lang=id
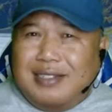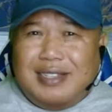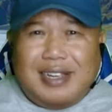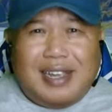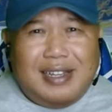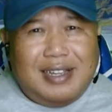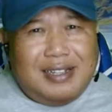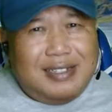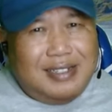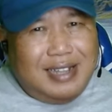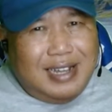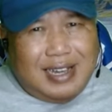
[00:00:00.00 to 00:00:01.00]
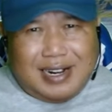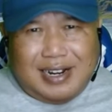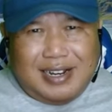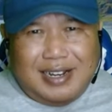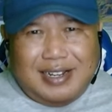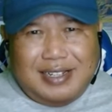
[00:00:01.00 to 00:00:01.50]
tekanan
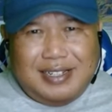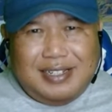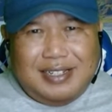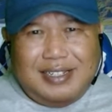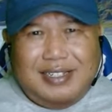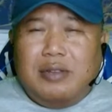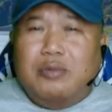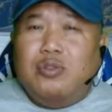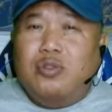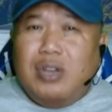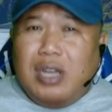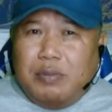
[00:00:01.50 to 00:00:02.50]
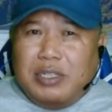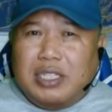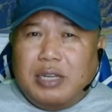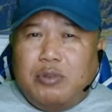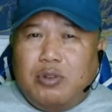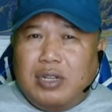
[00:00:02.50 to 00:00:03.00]
darah juga
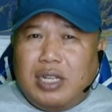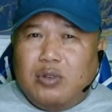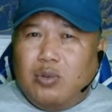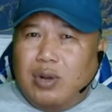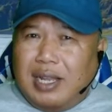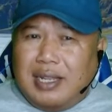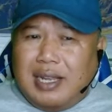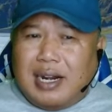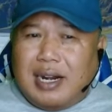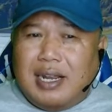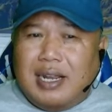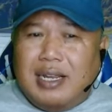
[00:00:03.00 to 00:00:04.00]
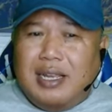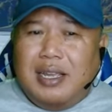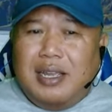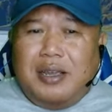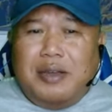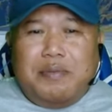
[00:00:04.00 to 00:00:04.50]
bisa menurunkan gula darah
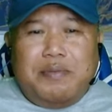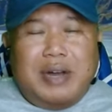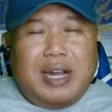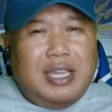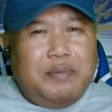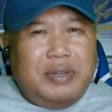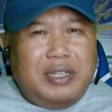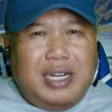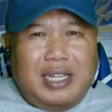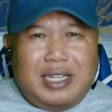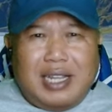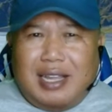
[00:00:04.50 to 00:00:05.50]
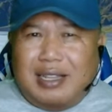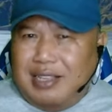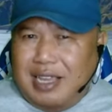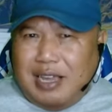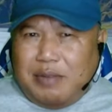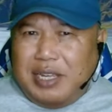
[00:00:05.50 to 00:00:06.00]
bagi penderita
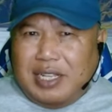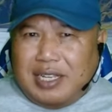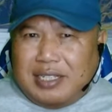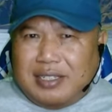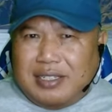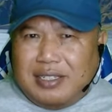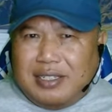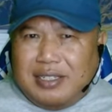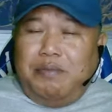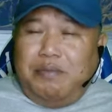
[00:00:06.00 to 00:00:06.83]
diabetes.